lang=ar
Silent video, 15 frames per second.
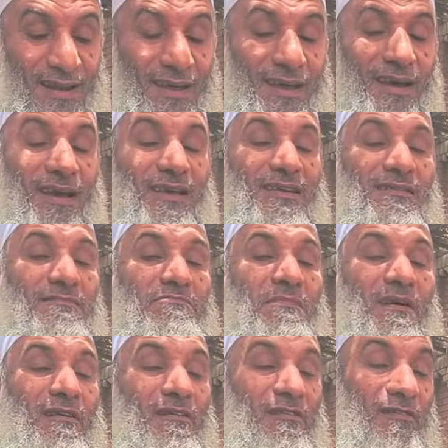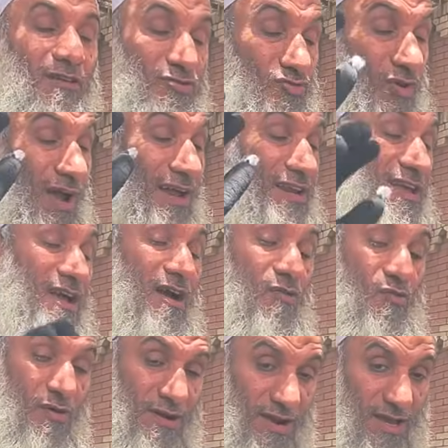لغايه ما خلصوا عليها
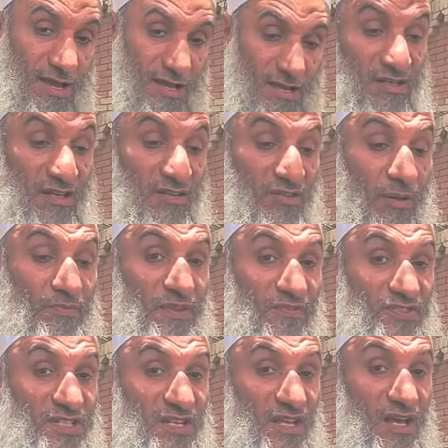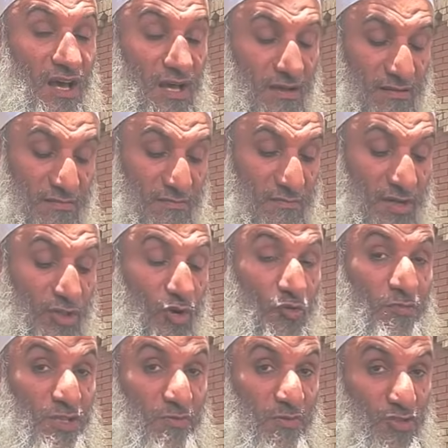كلها العظام نفسيها بداوا
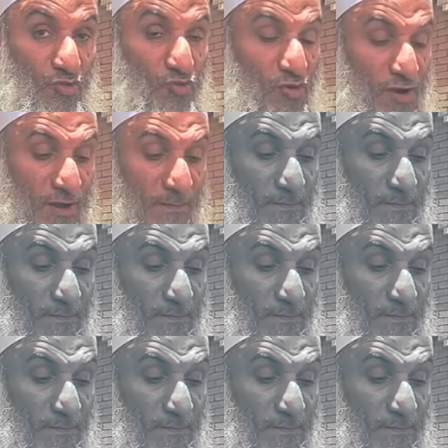يمصمصوها